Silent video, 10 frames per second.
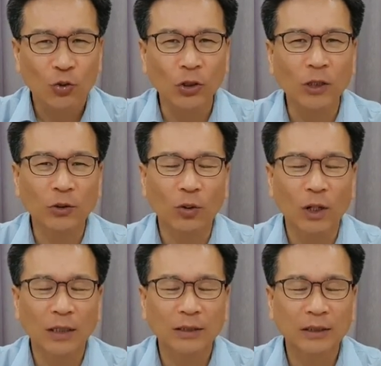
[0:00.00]
6일
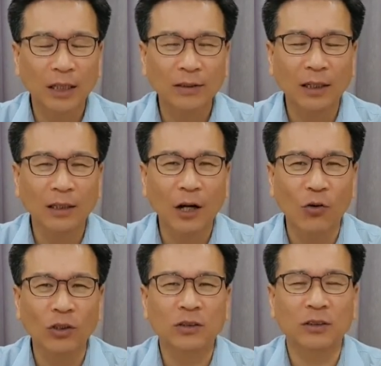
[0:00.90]
동안 세상
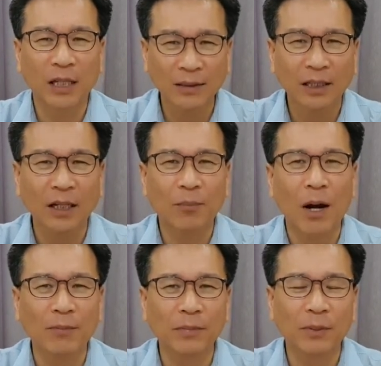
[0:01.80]
가운데서 세상의
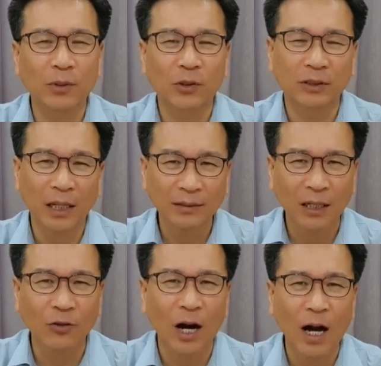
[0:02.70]
방법으로
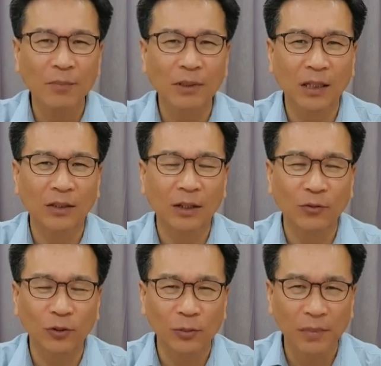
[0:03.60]
세상과 함께
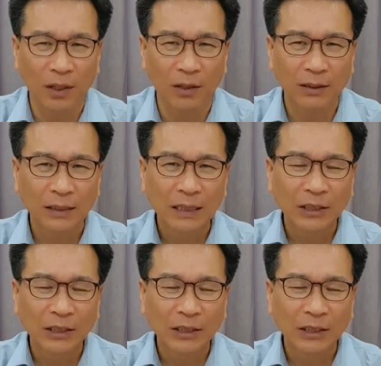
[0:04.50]
뒹굴며